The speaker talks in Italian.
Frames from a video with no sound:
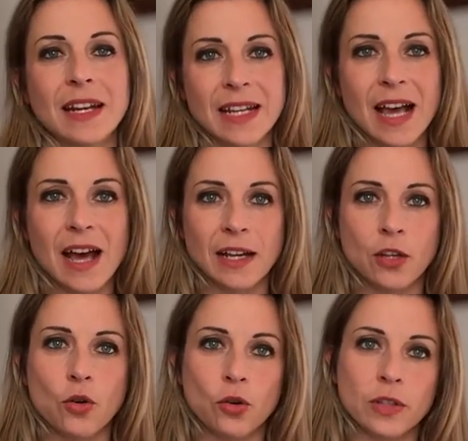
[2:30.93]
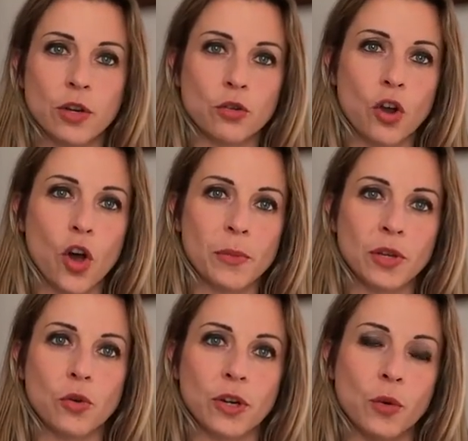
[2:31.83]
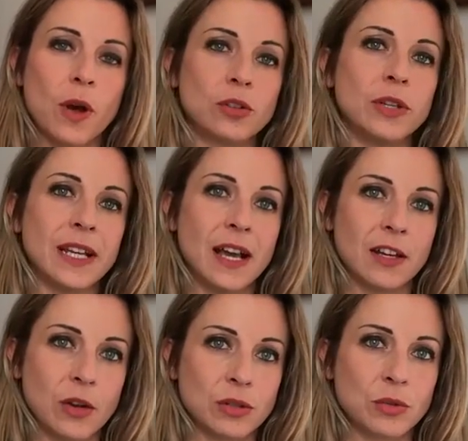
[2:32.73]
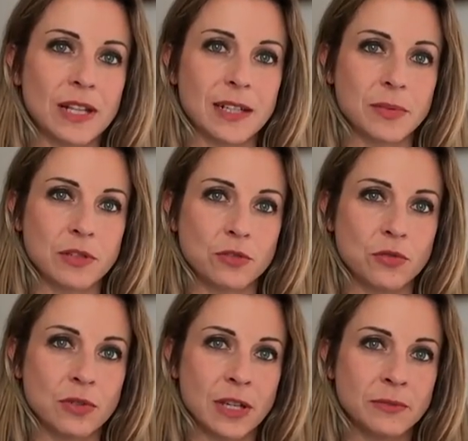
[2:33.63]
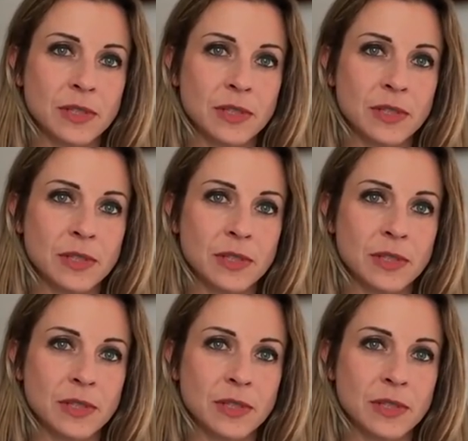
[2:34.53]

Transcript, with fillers: ricarico economico riguardo l'incarico ad un'altra persona.